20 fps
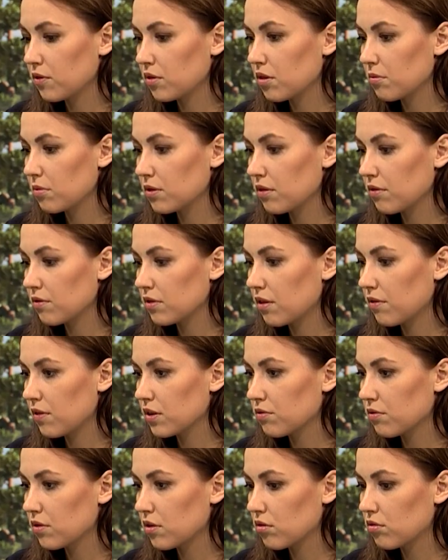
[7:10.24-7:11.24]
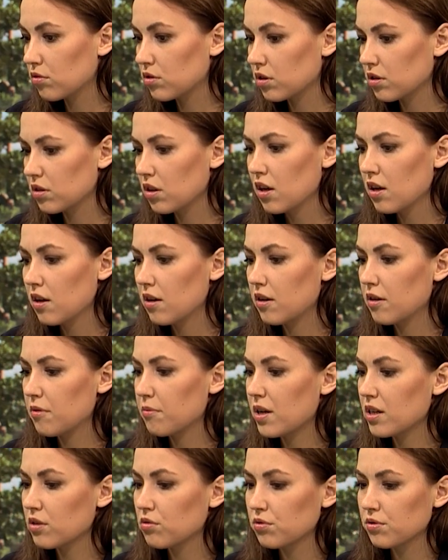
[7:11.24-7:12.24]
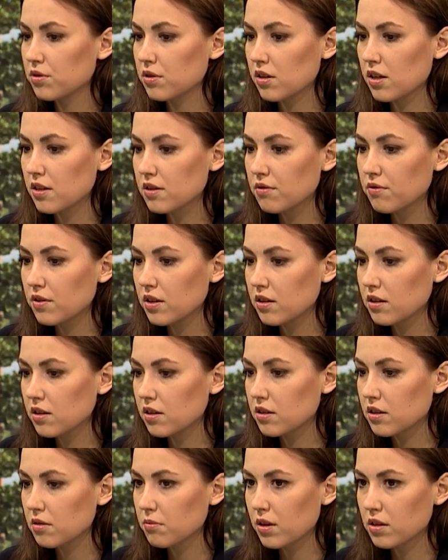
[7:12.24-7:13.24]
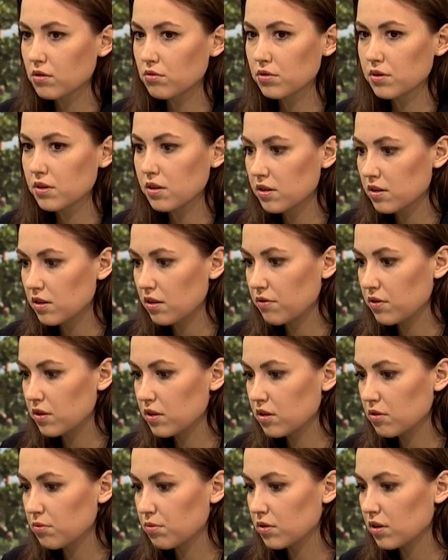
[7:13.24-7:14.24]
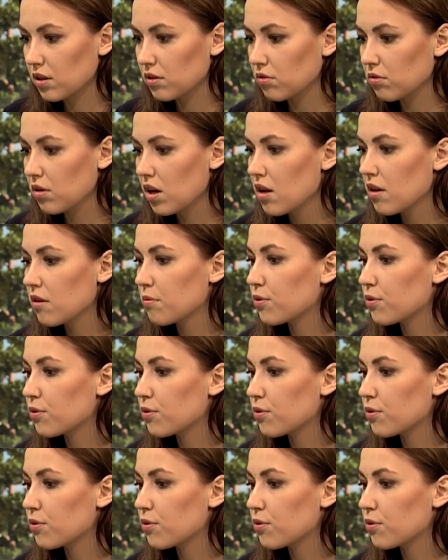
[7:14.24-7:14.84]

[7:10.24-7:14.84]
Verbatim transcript: pewno nie będę wydawać wyroku, czy Markus jest winny, czy Markus jest niewinny, bo tak, na to bo...